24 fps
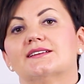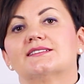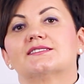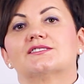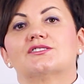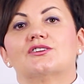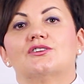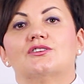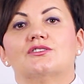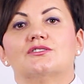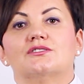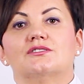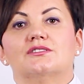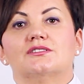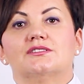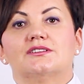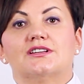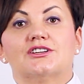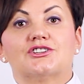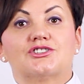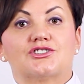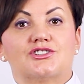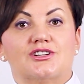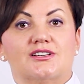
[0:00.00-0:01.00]
jest to e,
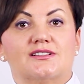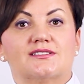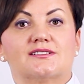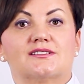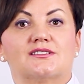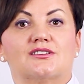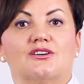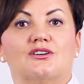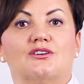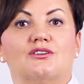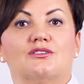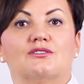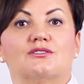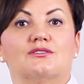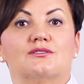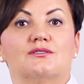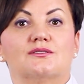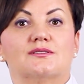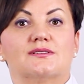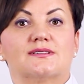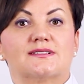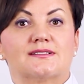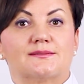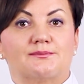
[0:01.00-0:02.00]
też często
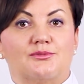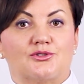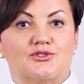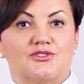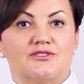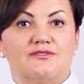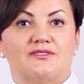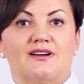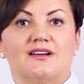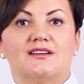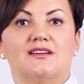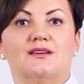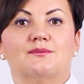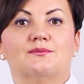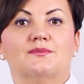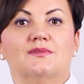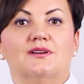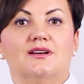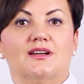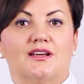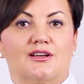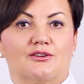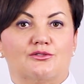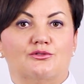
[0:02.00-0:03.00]
e, spożywaniem
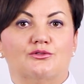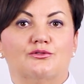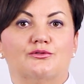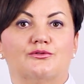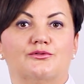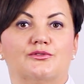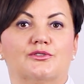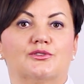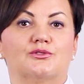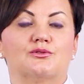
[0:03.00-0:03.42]
leków,